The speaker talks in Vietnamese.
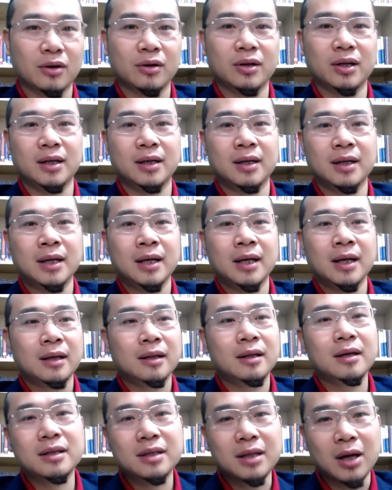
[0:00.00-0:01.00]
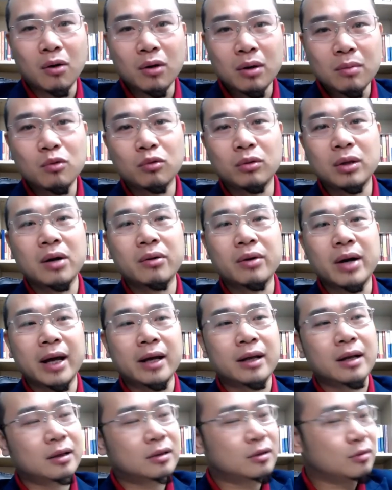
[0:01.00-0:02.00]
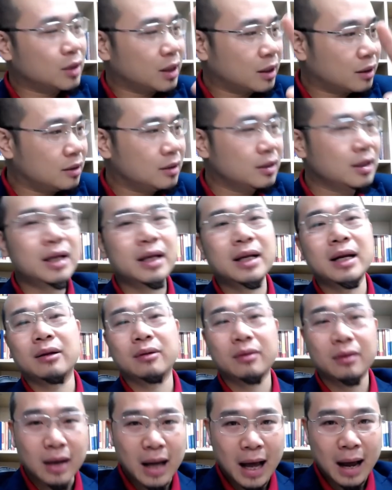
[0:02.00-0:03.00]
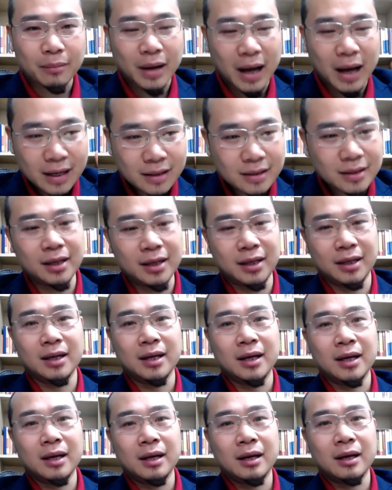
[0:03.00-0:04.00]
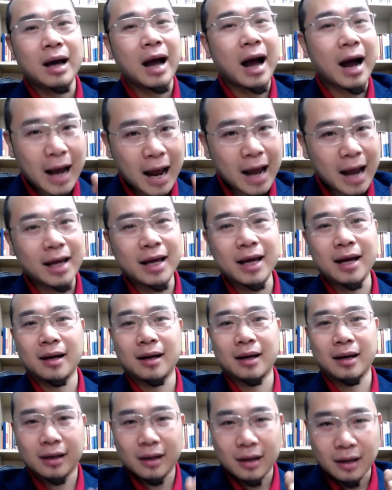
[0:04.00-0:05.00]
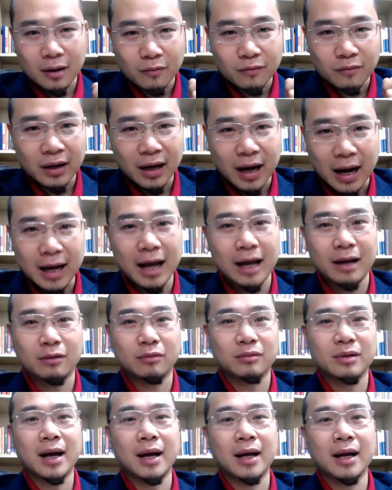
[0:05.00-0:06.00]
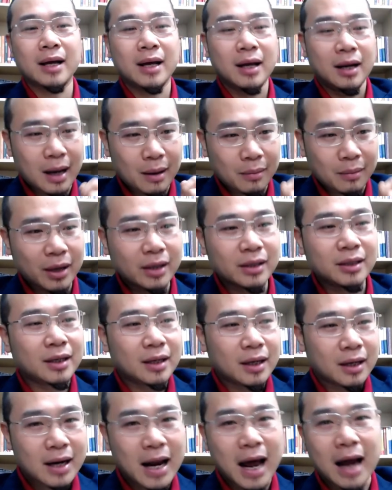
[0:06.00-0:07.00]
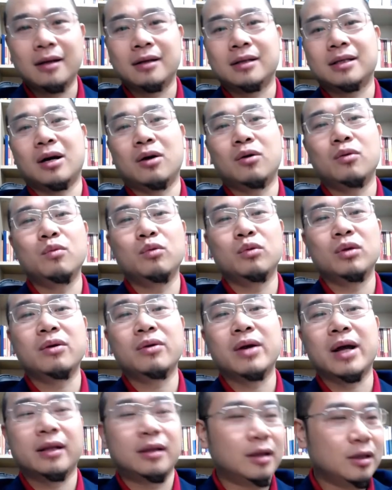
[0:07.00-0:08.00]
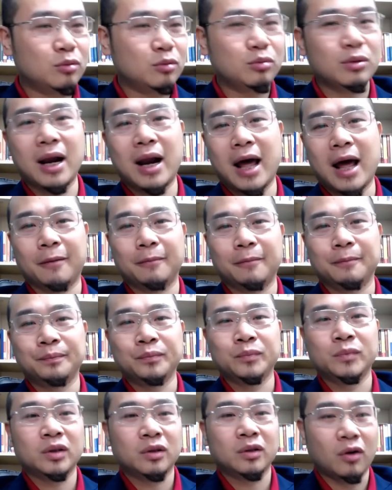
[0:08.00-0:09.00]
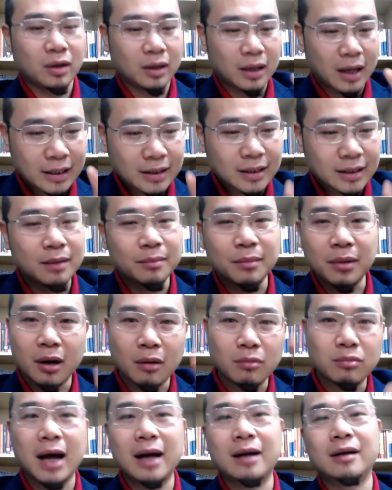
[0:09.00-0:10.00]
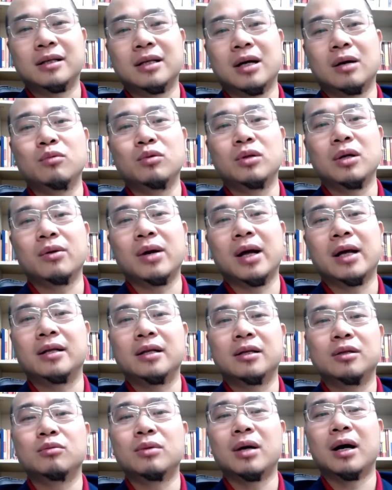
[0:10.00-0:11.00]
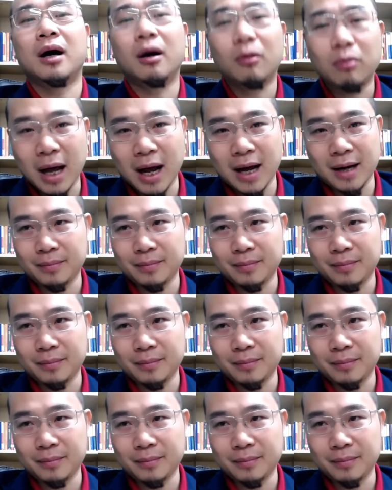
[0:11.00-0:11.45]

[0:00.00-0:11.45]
đi. Thì sáu cái mục tiêu này là chúng ta cứ nghĩ là làm cái gì hàng ngày ấy, cái công việc hàng ngày của chúng ta ấy, làm cái gì để đạt được sáu mục tiêu này thì chúng ta làm. Còn cái gì mà không đạt được sáu mục tiêu này thì chúng ta không làm,